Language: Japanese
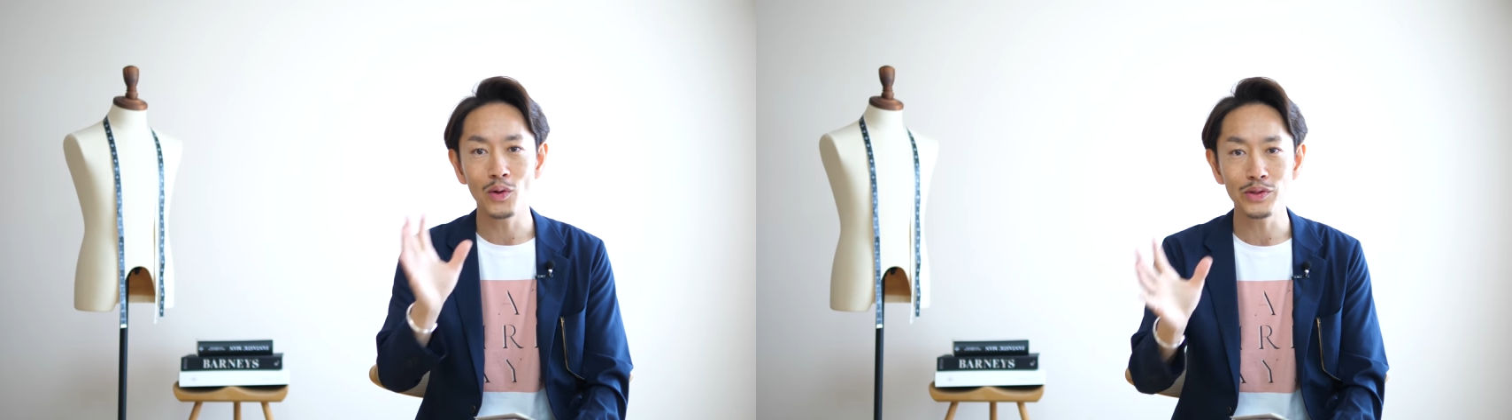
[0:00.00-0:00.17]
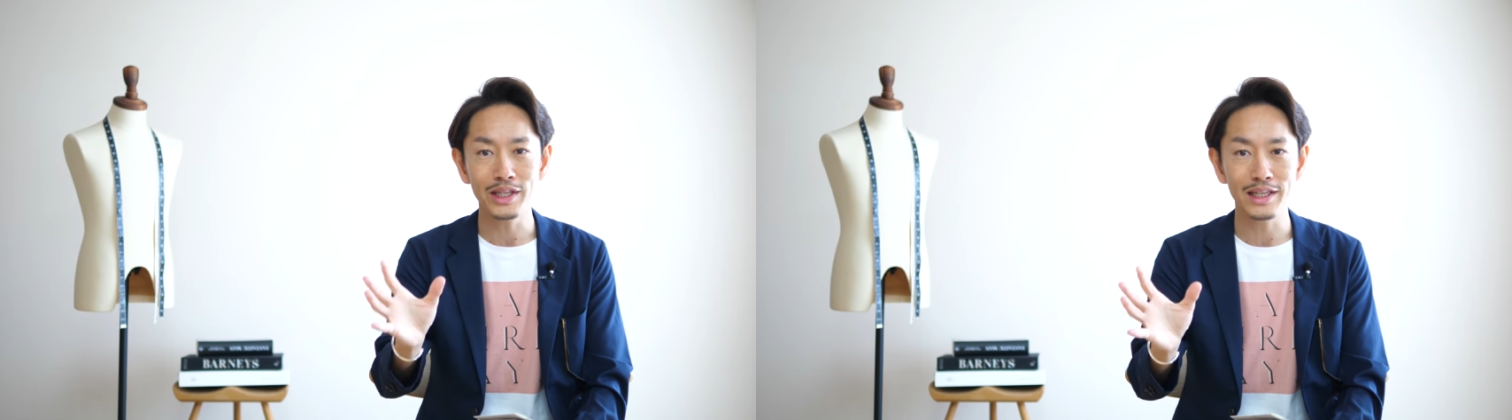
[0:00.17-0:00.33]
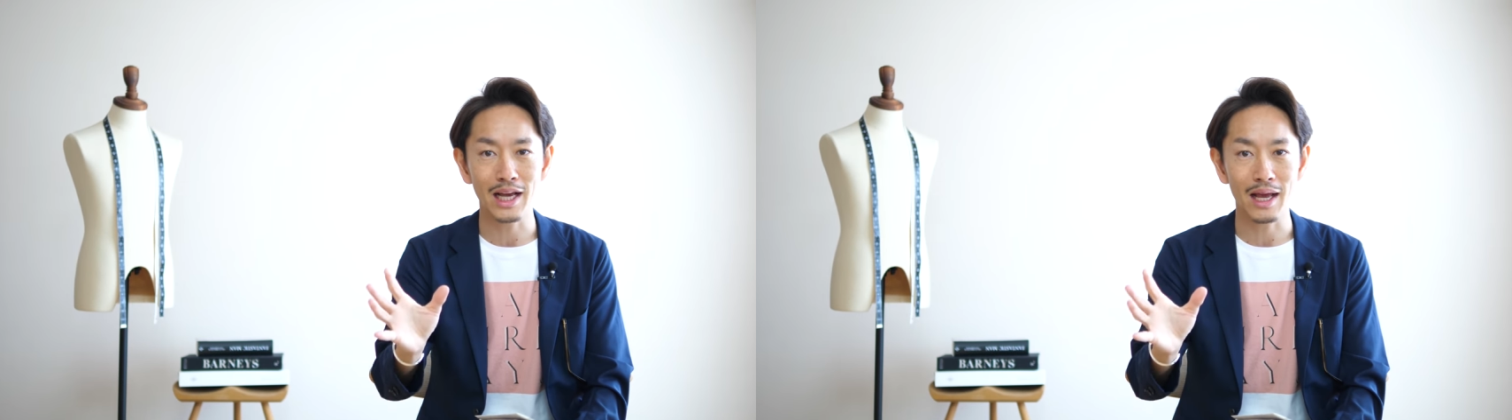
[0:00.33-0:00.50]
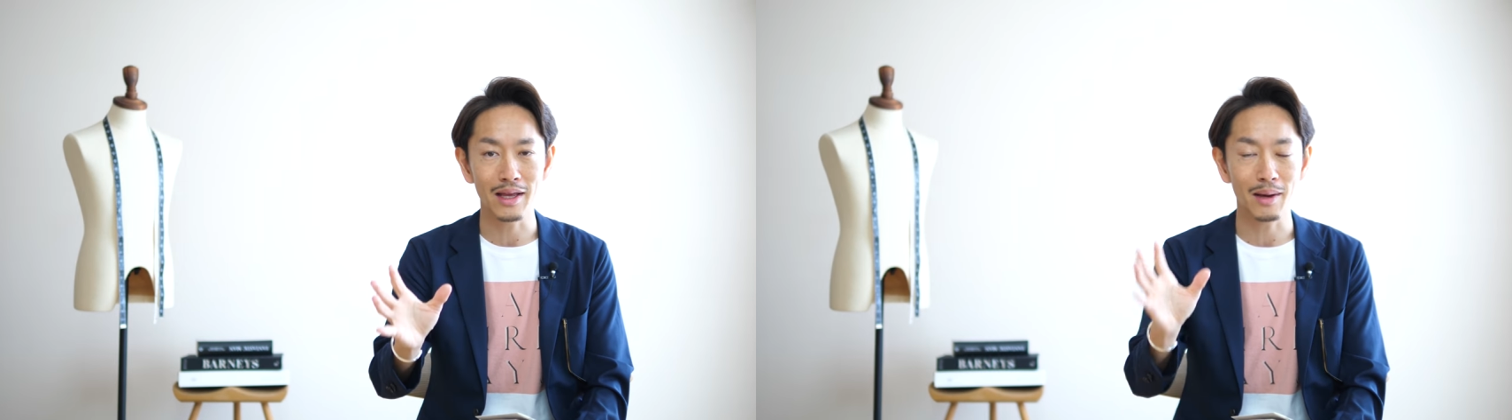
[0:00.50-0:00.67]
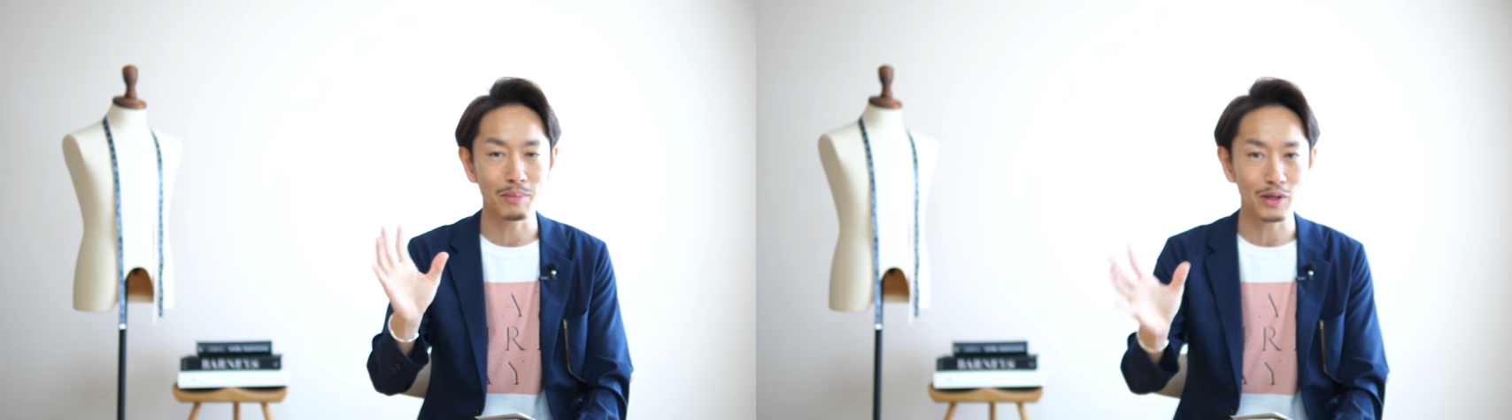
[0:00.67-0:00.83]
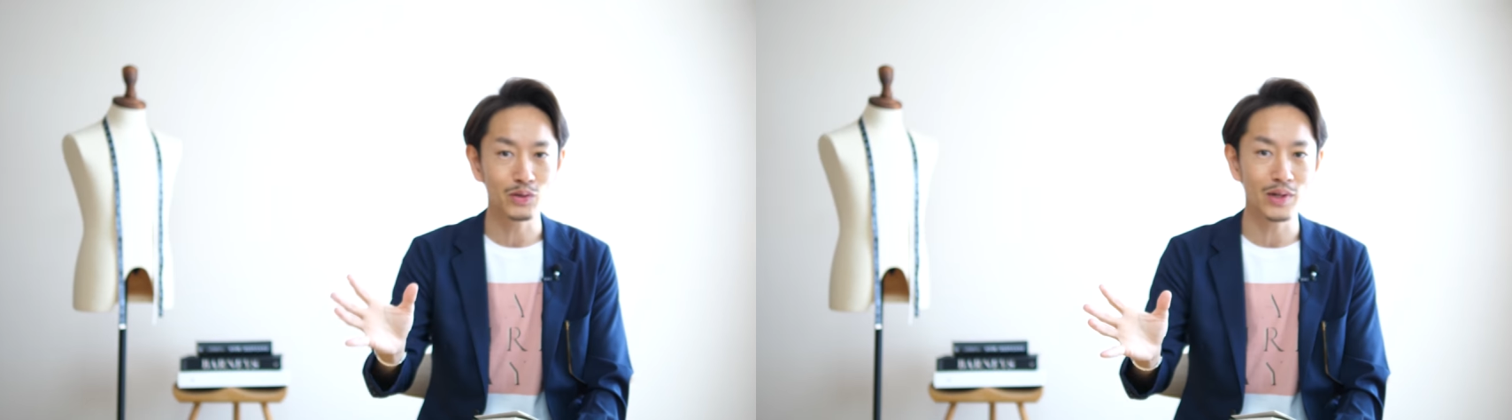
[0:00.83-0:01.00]
本人が
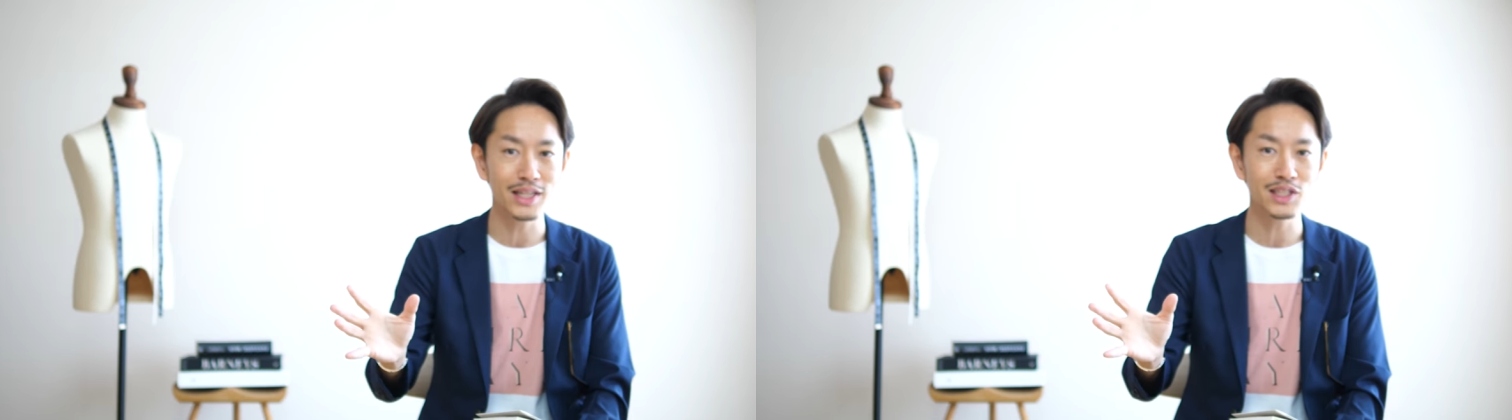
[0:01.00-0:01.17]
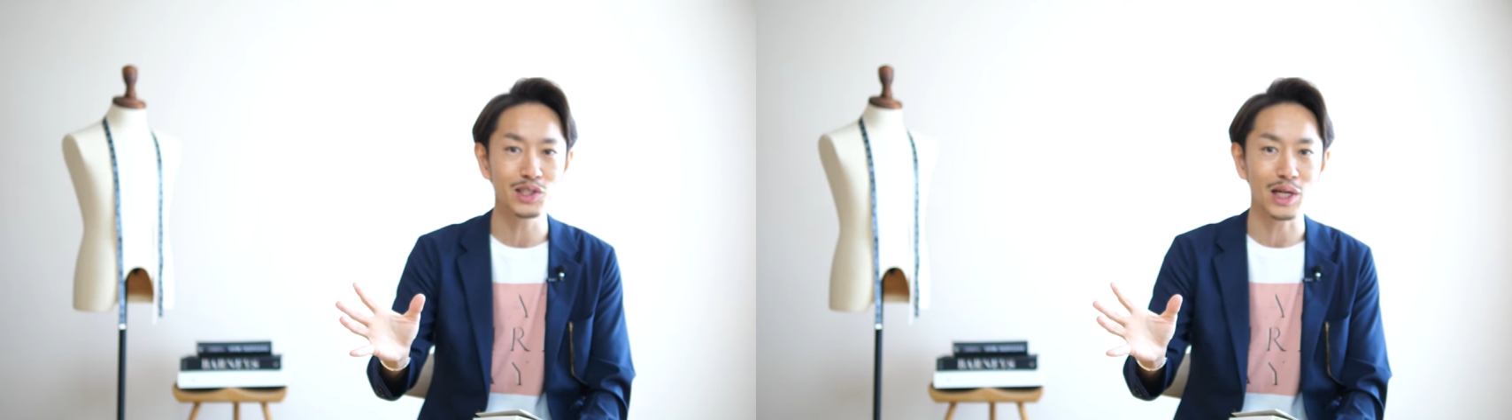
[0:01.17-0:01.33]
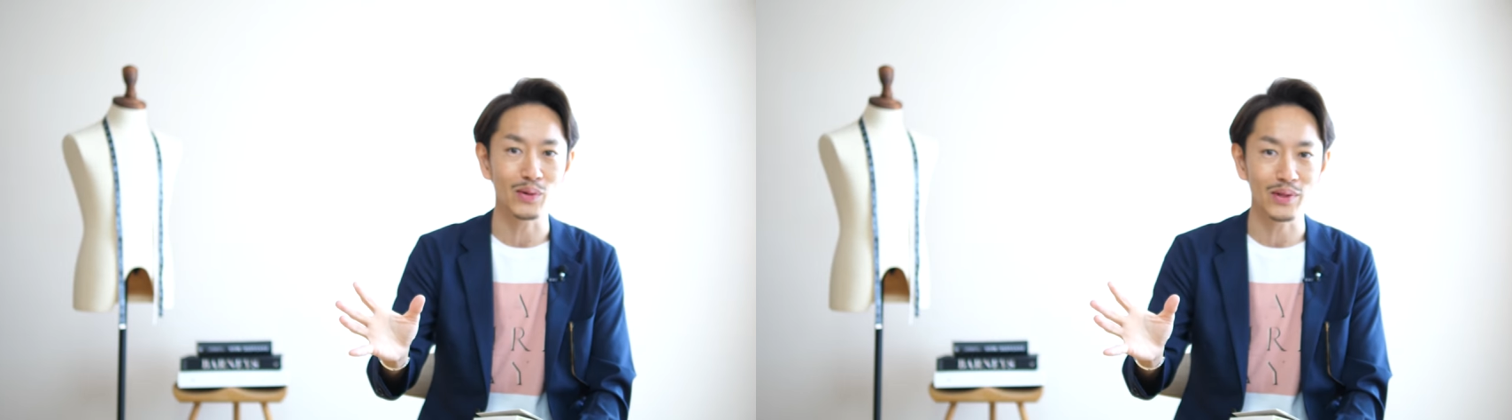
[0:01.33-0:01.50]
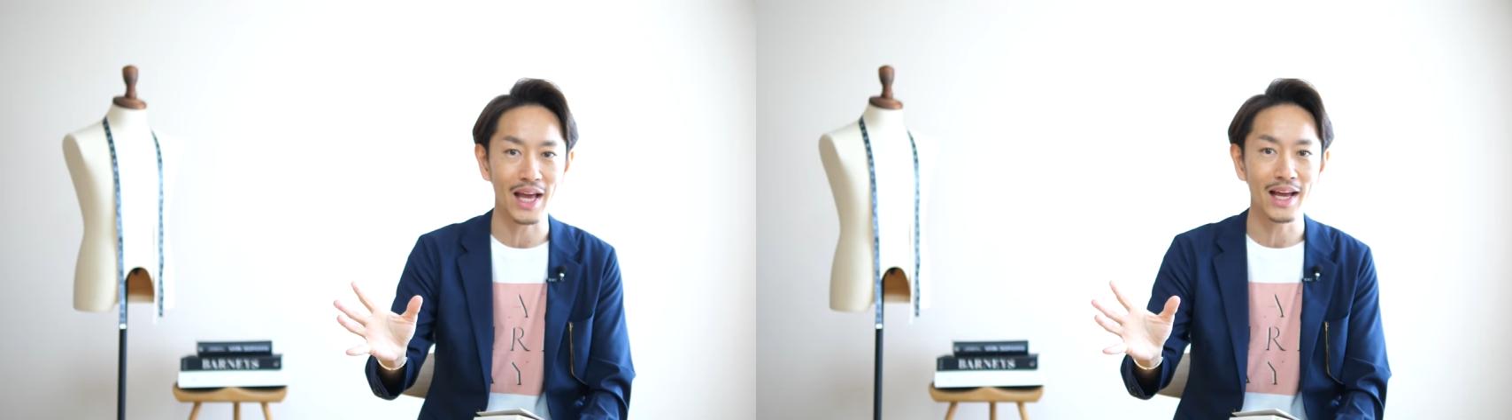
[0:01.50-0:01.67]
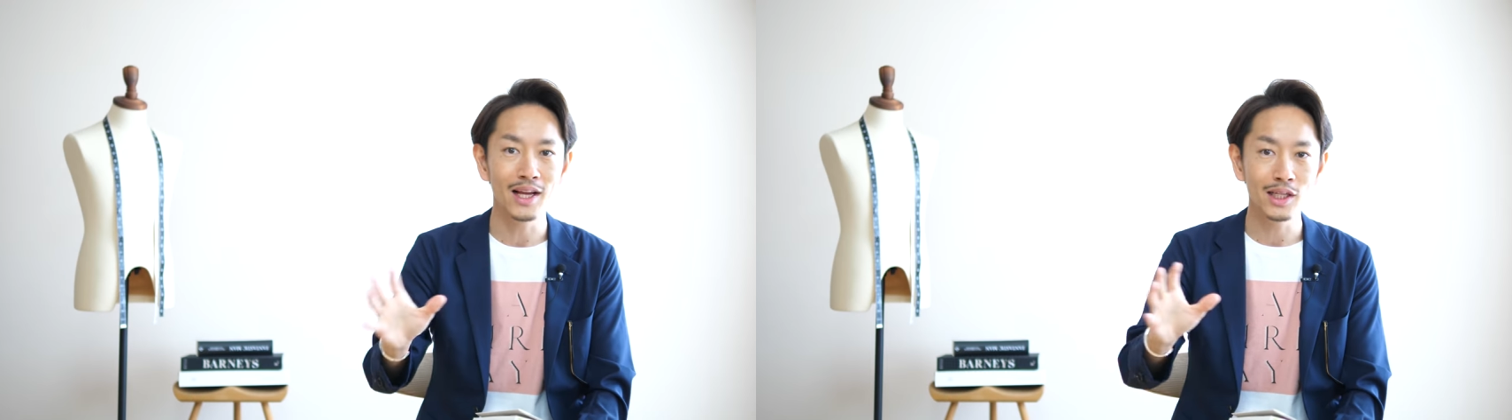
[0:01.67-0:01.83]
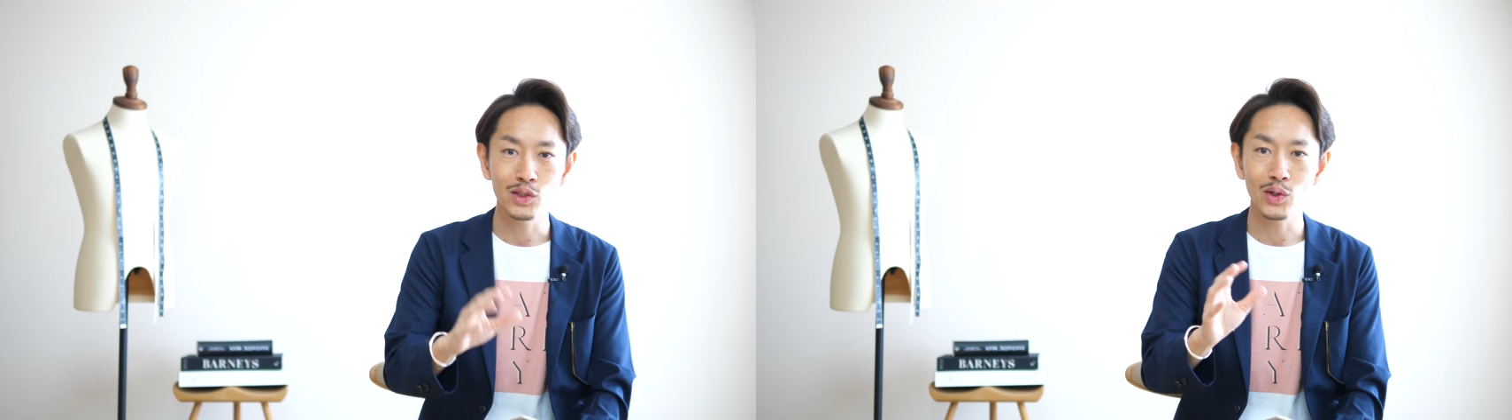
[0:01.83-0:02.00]
やっぱりフレッシュなので